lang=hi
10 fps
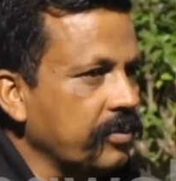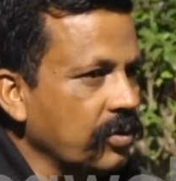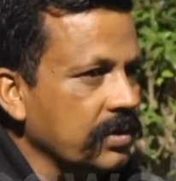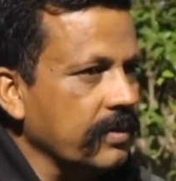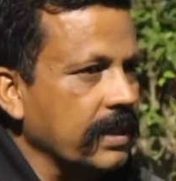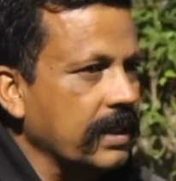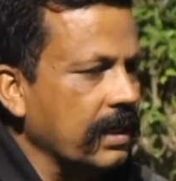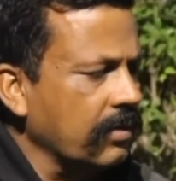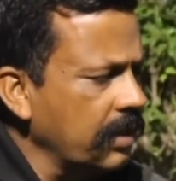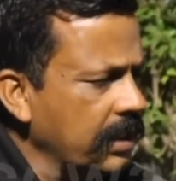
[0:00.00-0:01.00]
पूर्व सेवा की
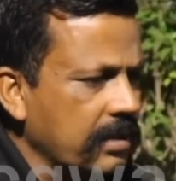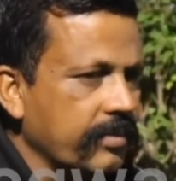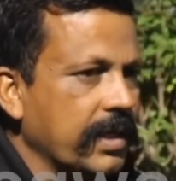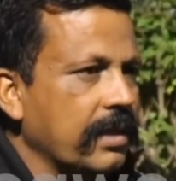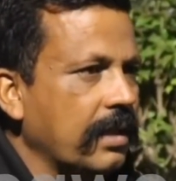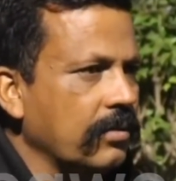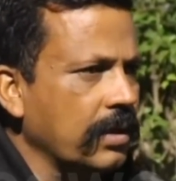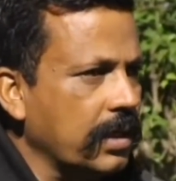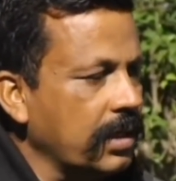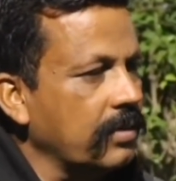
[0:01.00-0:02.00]
गणना को लेकर के बृहद
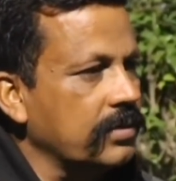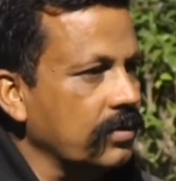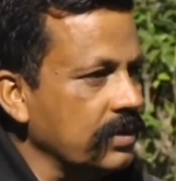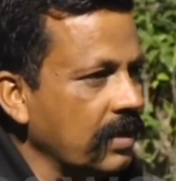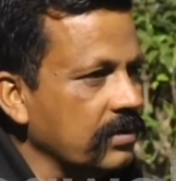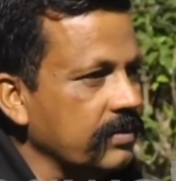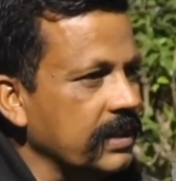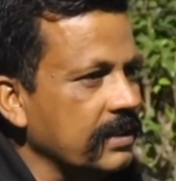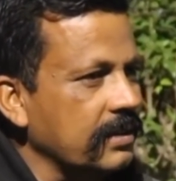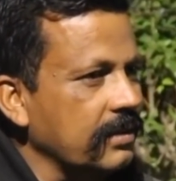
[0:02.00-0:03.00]
आंदोलन करेंगे और सरगुजा उसमें
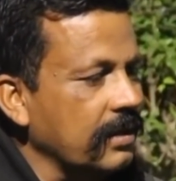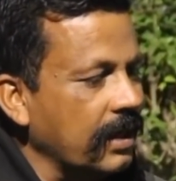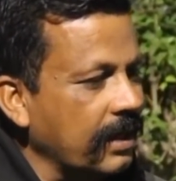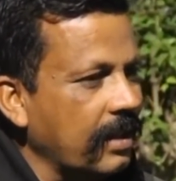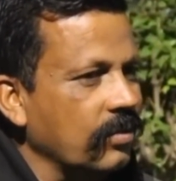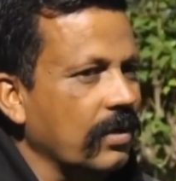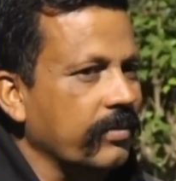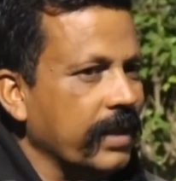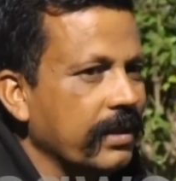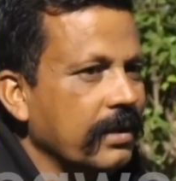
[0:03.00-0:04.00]
जैसे हर एक आंदोलन
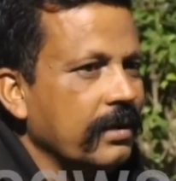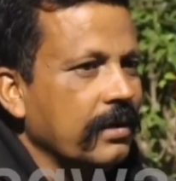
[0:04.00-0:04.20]
में